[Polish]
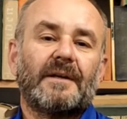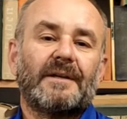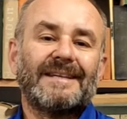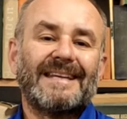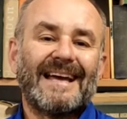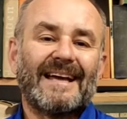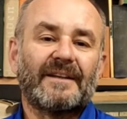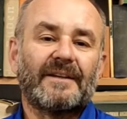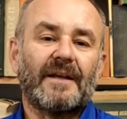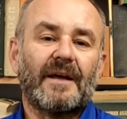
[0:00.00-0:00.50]

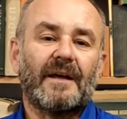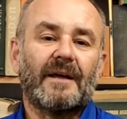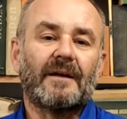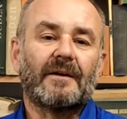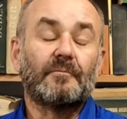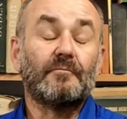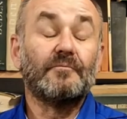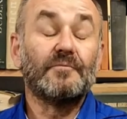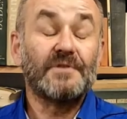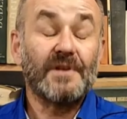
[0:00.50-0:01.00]

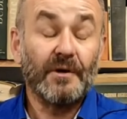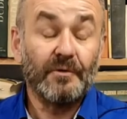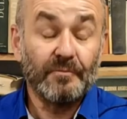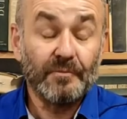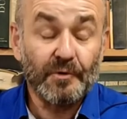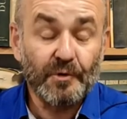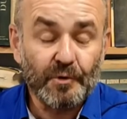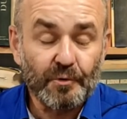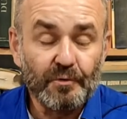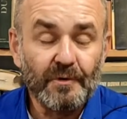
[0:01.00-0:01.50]
Jana,
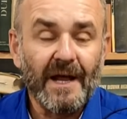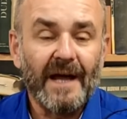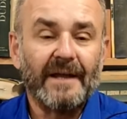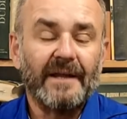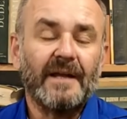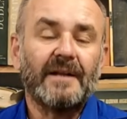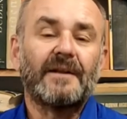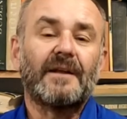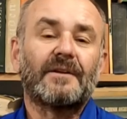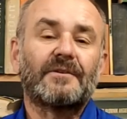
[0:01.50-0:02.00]
Muzeum Króla
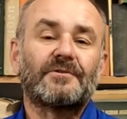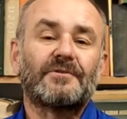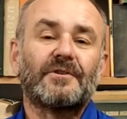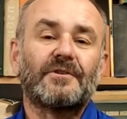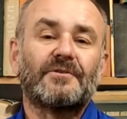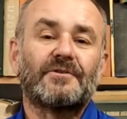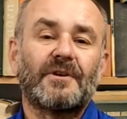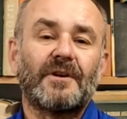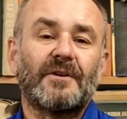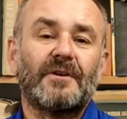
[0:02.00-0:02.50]
Jana
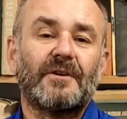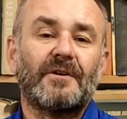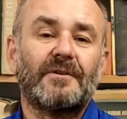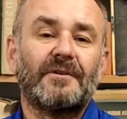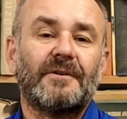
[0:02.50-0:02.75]
III